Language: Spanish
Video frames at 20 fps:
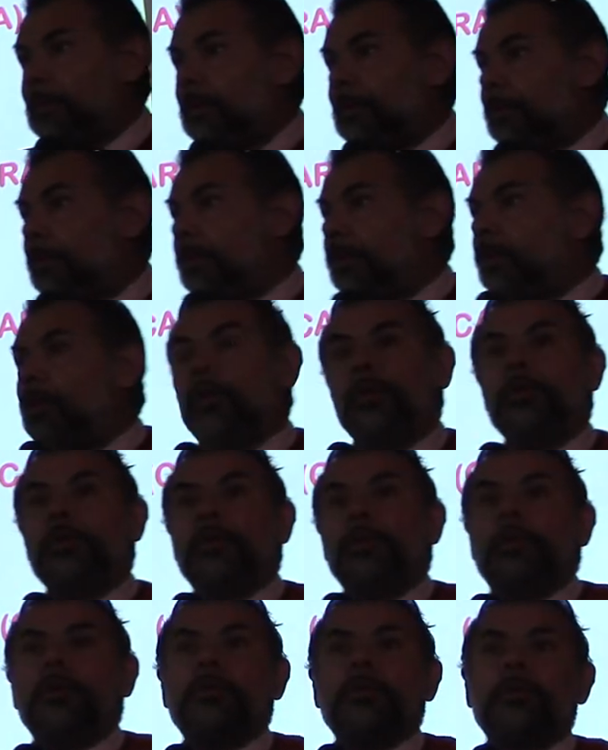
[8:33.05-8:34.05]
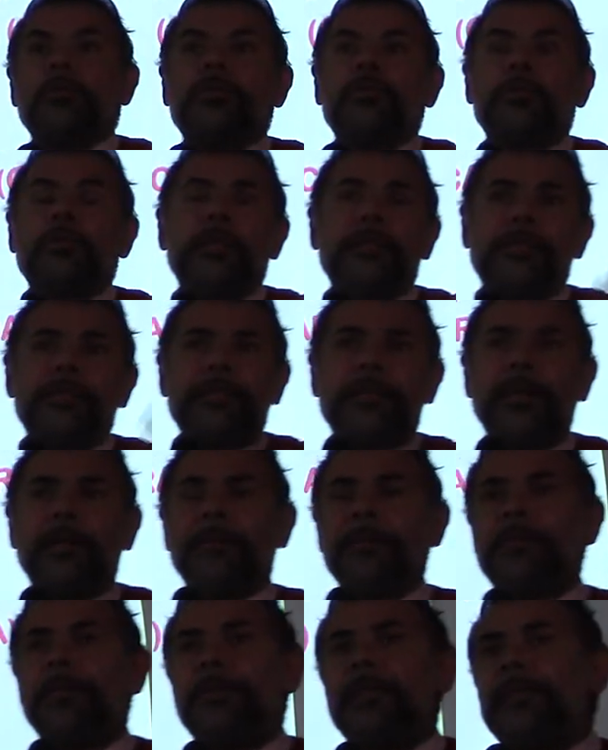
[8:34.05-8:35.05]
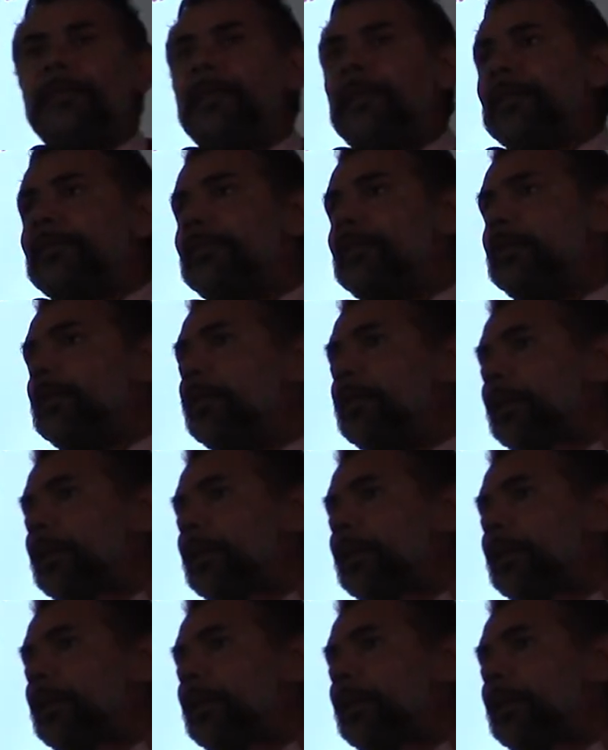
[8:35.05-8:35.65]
¿no? O, no, o no necesariamente mentira, sino